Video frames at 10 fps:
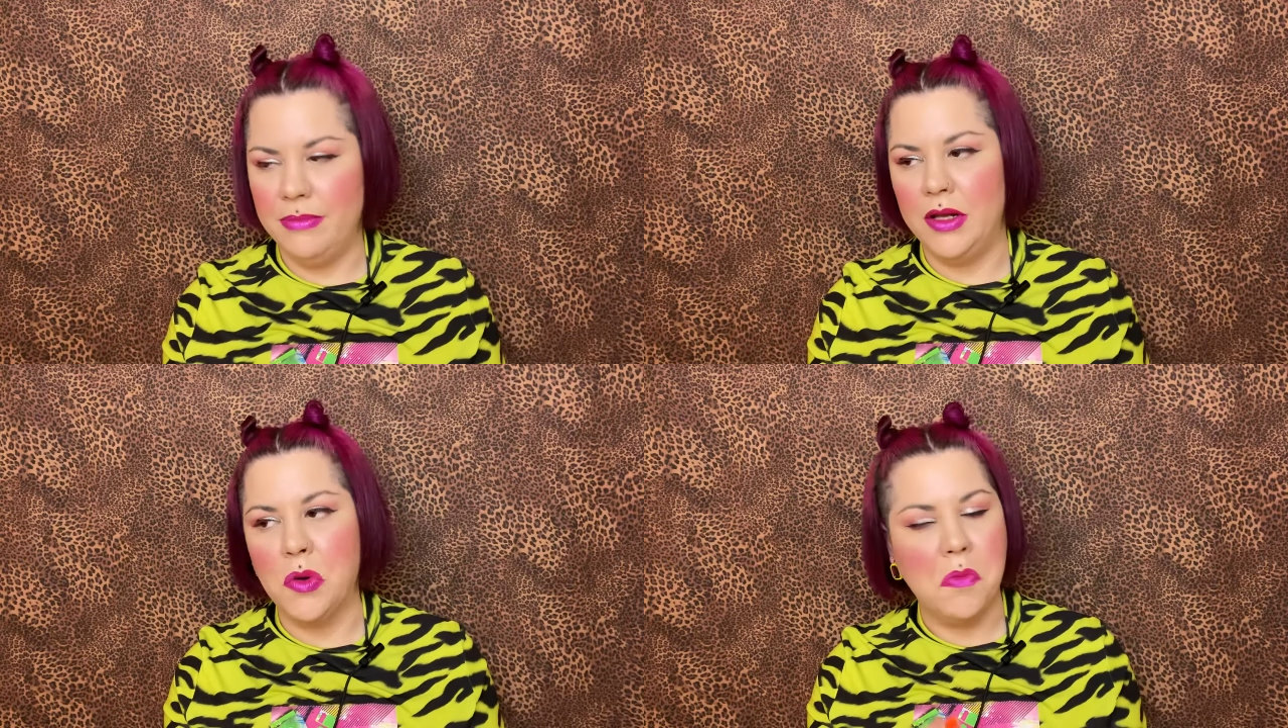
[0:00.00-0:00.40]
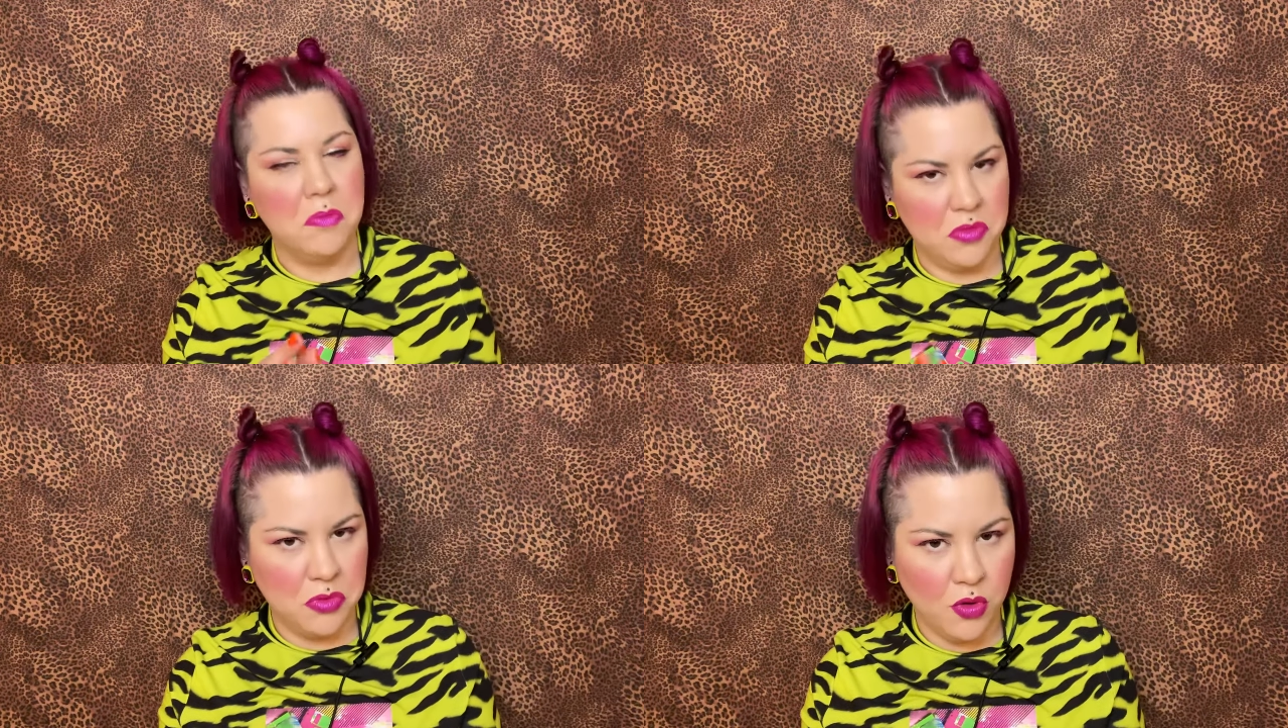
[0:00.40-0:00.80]
pero
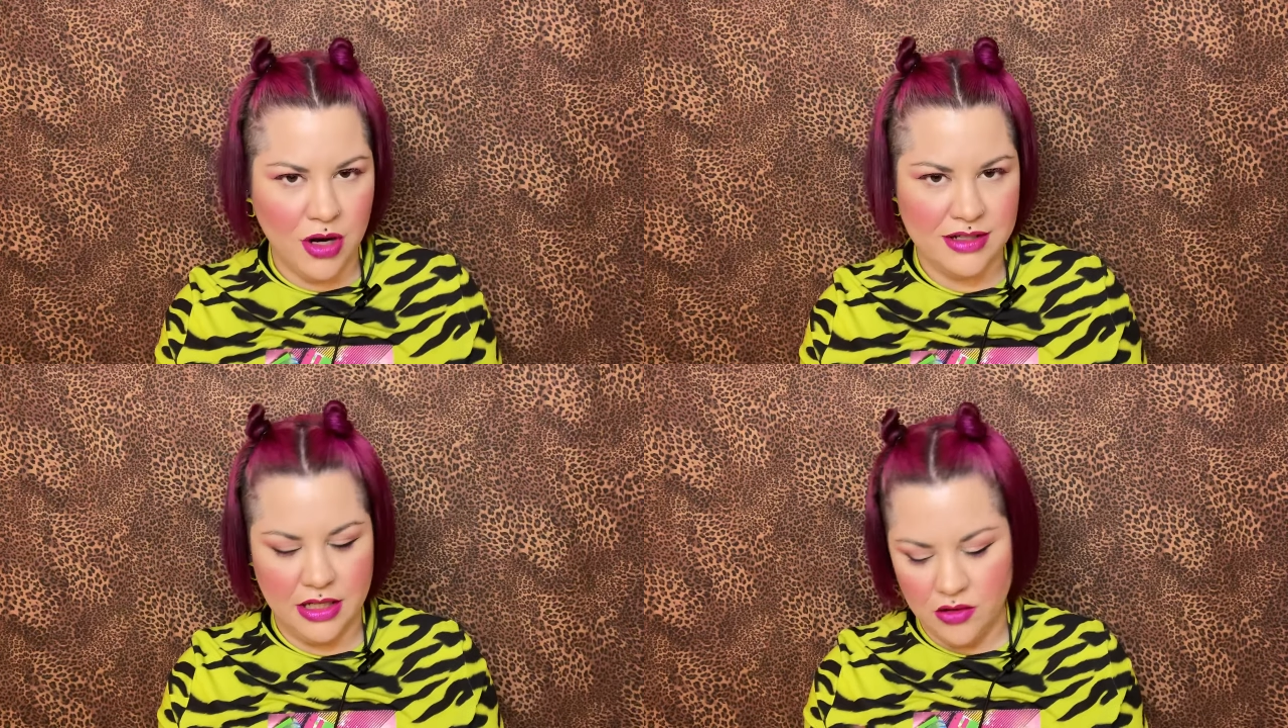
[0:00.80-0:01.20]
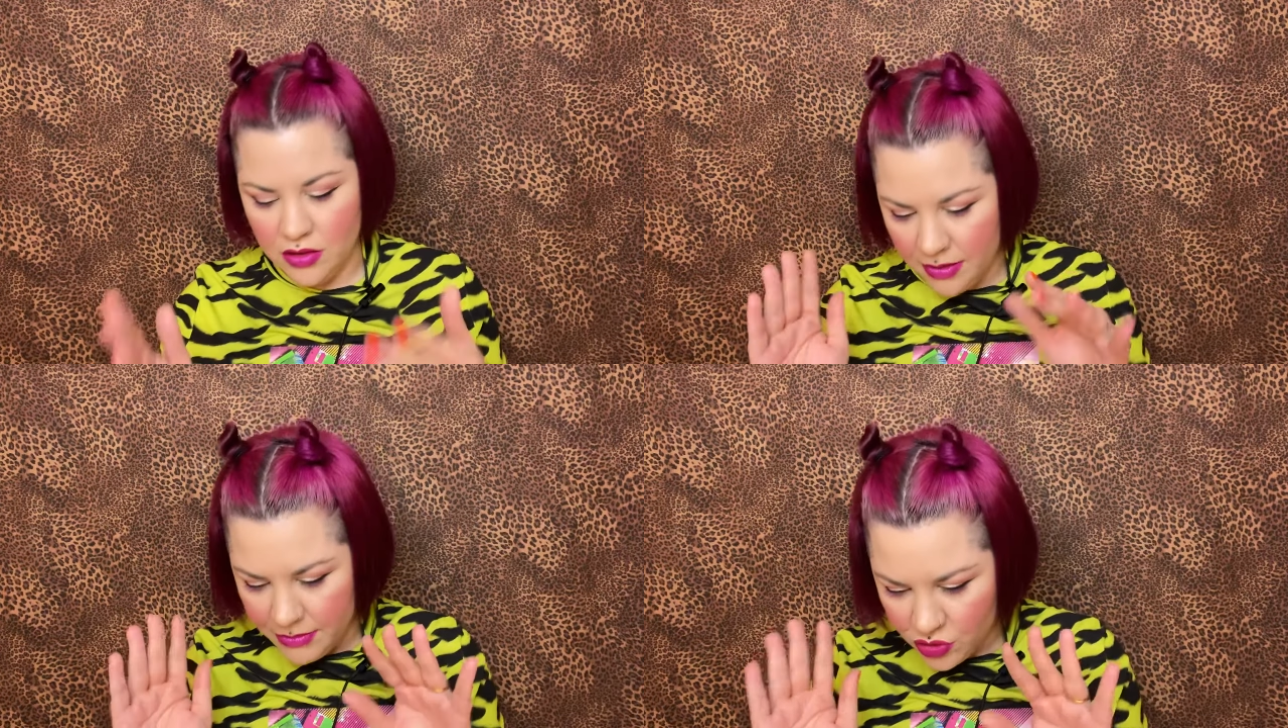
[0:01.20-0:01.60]
no lo ha sido,
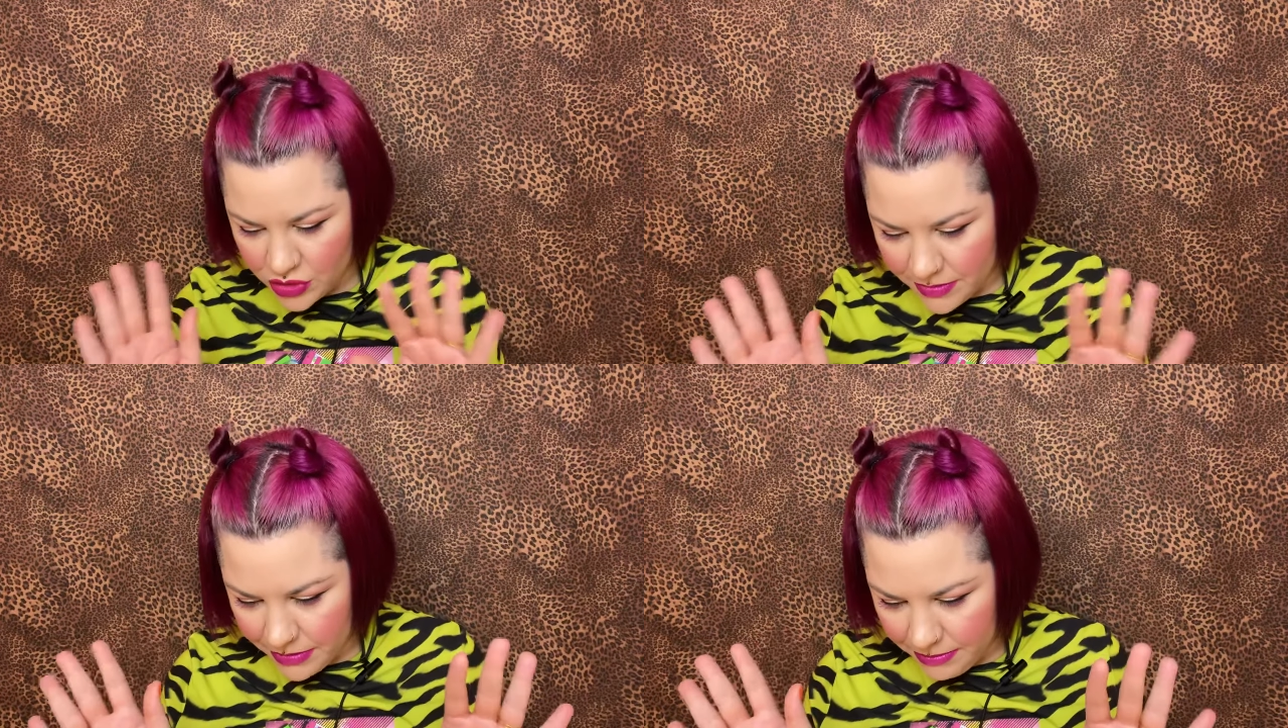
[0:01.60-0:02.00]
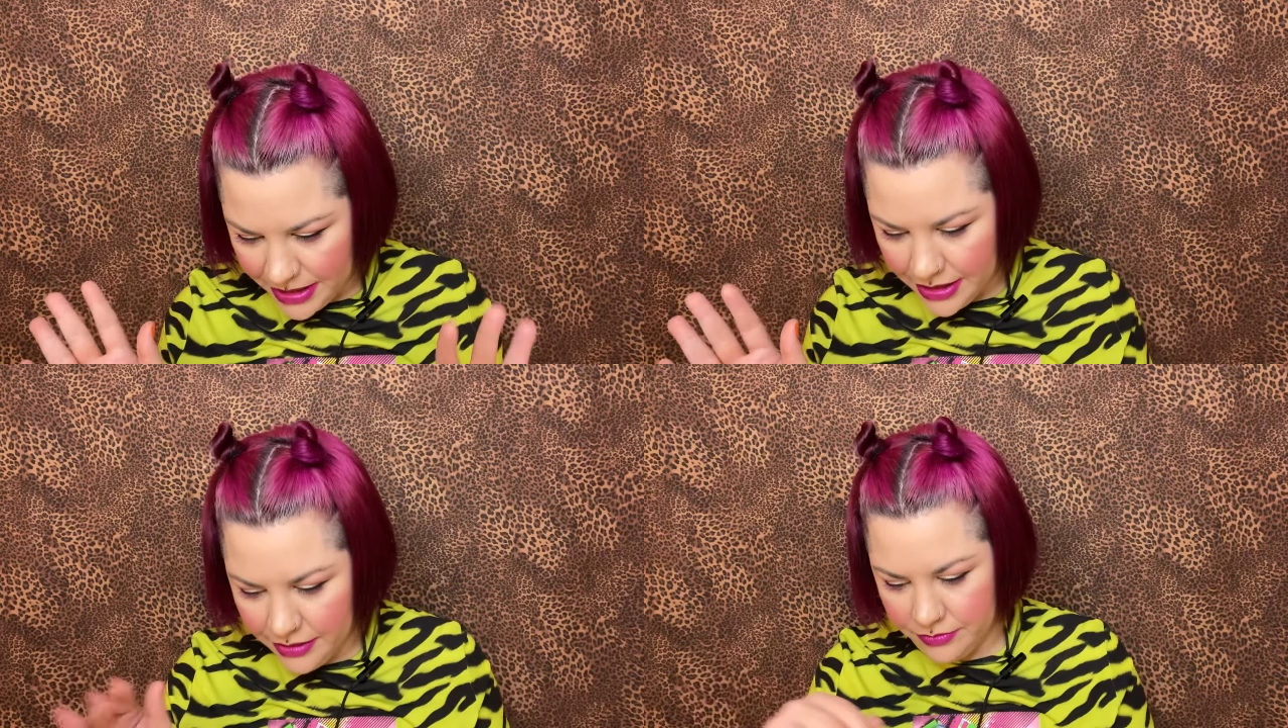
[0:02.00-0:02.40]
al menos en mi piel.